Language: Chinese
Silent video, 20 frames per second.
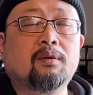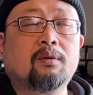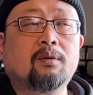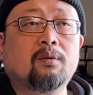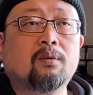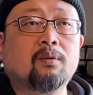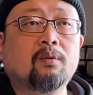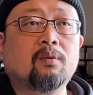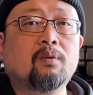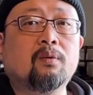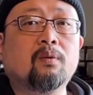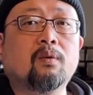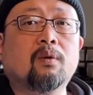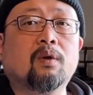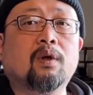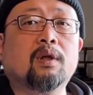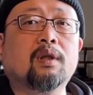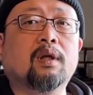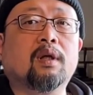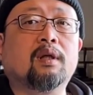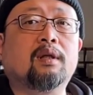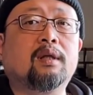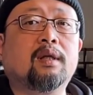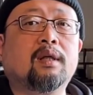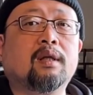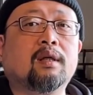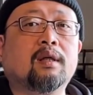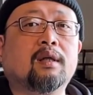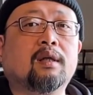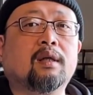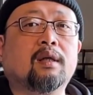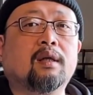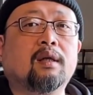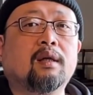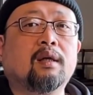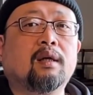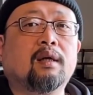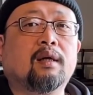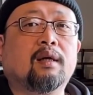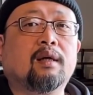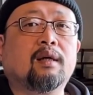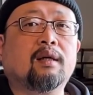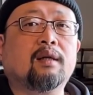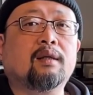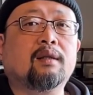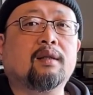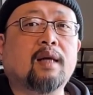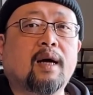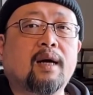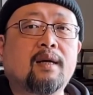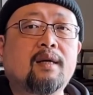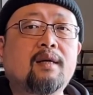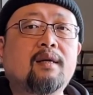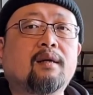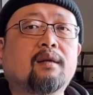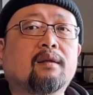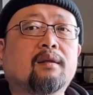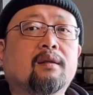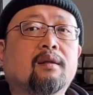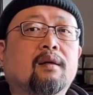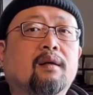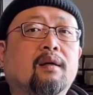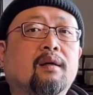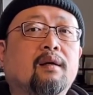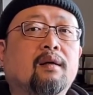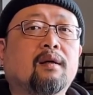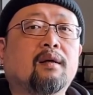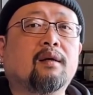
中国的这个呃男人的，